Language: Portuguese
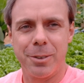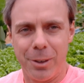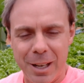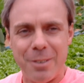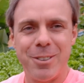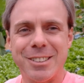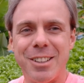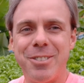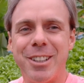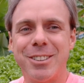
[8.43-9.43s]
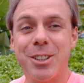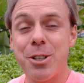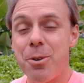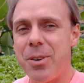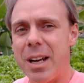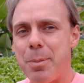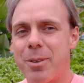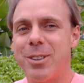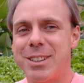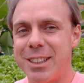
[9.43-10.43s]
Olá, meus amigos. Hoje eu vou falar para
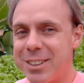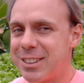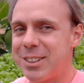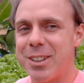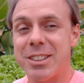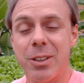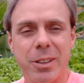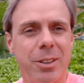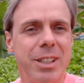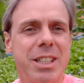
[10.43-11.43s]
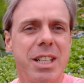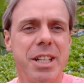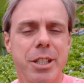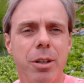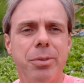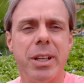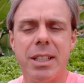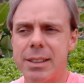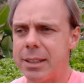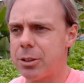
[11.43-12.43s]
vocês uma situação que não deixa a gente tão
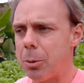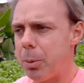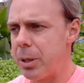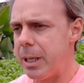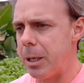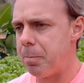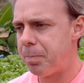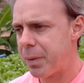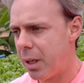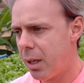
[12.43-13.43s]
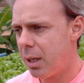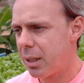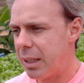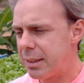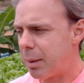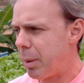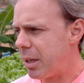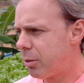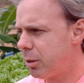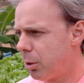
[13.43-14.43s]
feliz na hidroponia. Quem
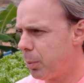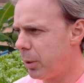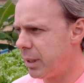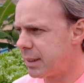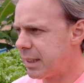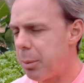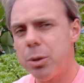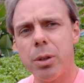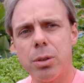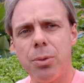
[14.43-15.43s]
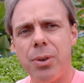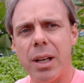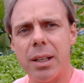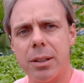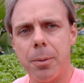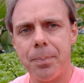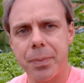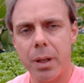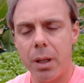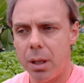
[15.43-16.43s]
trabalha com hidroponia sabe do que eu estou falando.
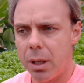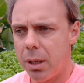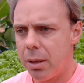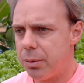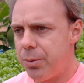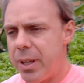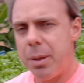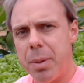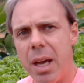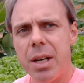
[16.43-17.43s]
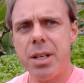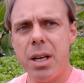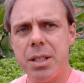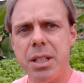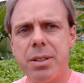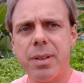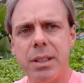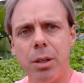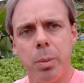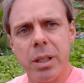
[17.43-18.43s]
Vira e mexe, a gente vai
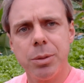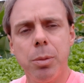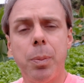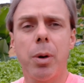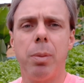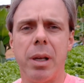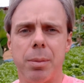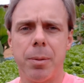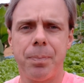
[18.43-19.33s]
ter o mesmo problema.